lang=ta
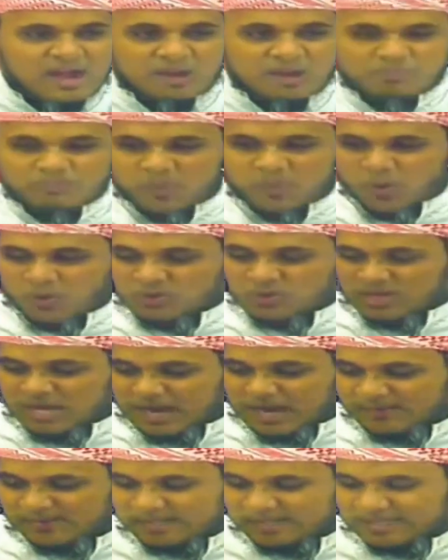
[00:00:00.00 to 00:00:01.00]
அப்போது
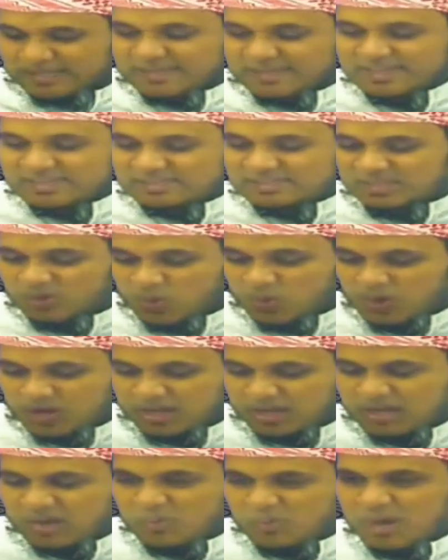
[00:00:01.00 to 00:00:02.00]
அவனுக்கு இந்த
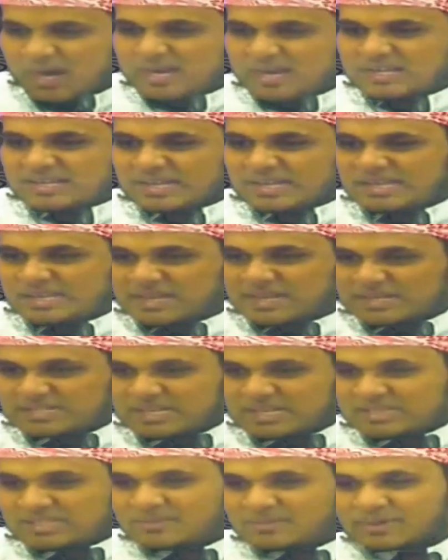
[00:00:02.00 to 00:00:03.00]
உலக வாழ்க்கை
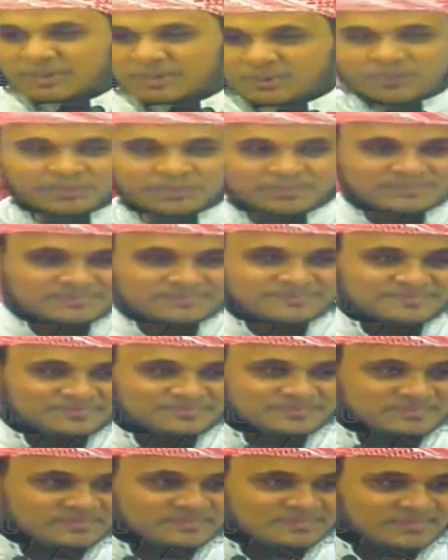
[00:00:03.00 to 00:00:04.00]
கசந்து விடும்
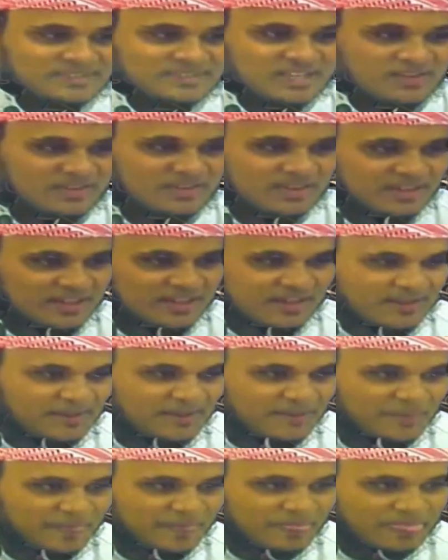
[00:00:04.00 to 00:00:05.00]
அவனுக்கு
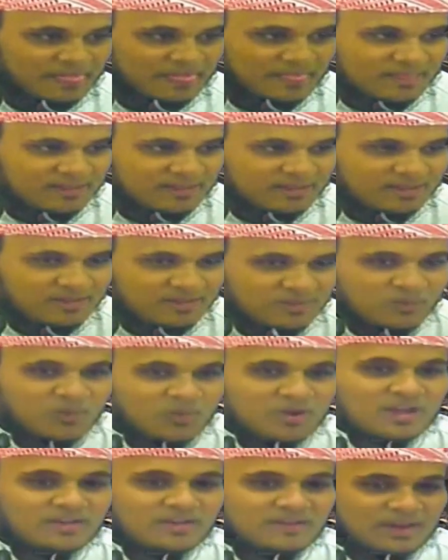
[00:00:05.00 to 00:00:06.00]

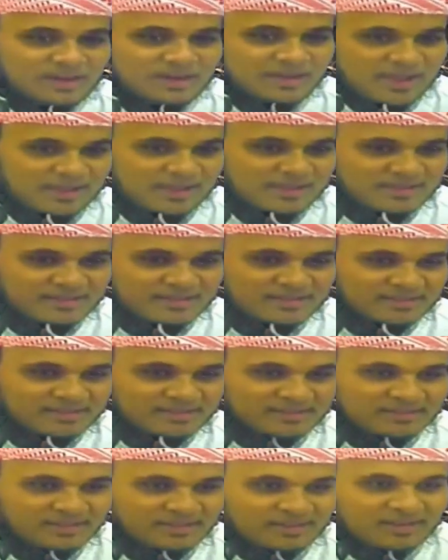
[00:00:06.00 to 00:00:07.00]
உலக வாழ்க்கை
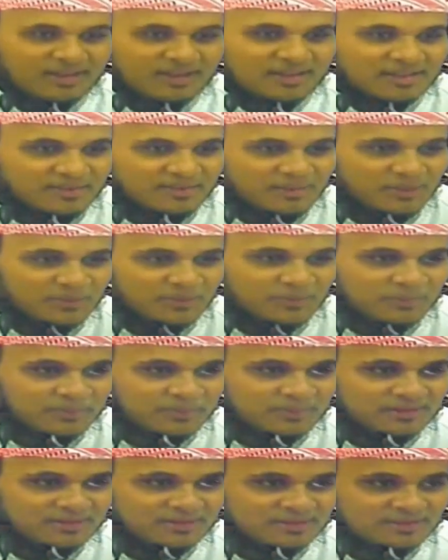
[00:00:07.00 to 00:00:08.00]
என்ன ஆகிவிடும்
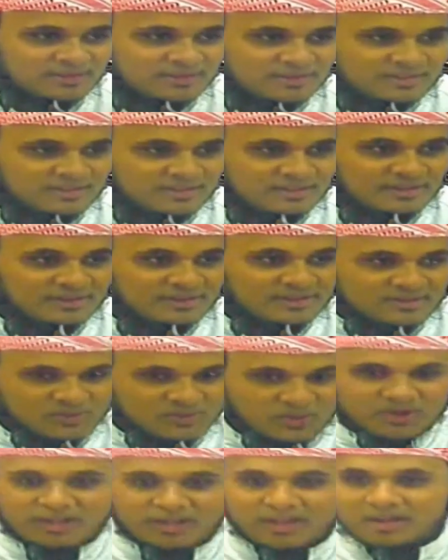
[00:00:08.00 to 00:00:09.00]

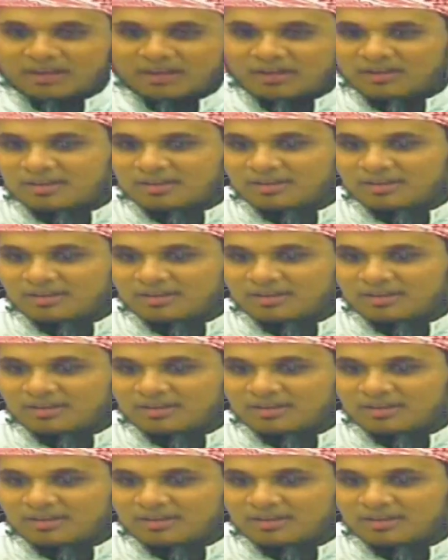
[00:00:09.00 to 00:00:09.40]
சொல்லுங்கள்